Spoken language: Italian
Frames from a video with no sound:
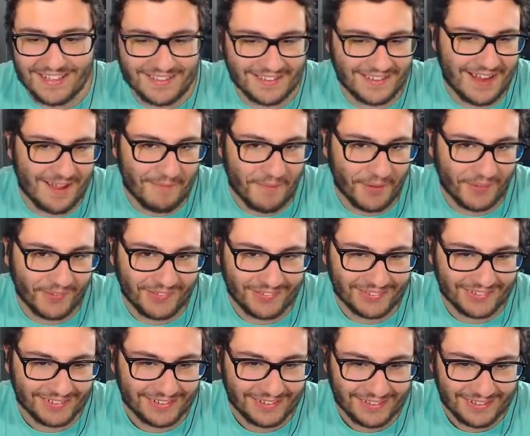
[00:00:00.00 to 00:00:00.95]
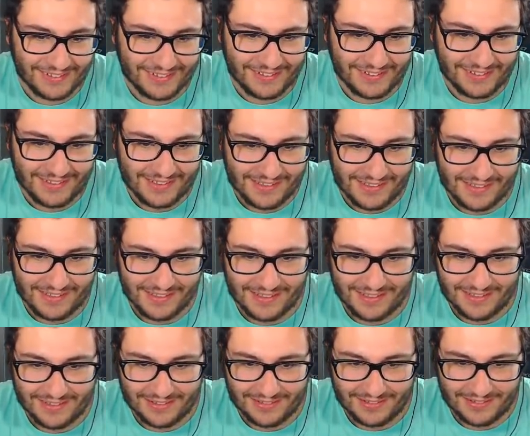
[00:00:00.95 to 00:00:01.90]
allora, qui c'è un
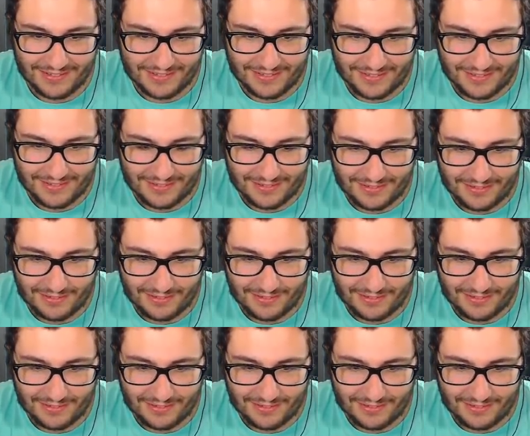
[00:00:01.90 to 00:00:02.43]
cestino. Questa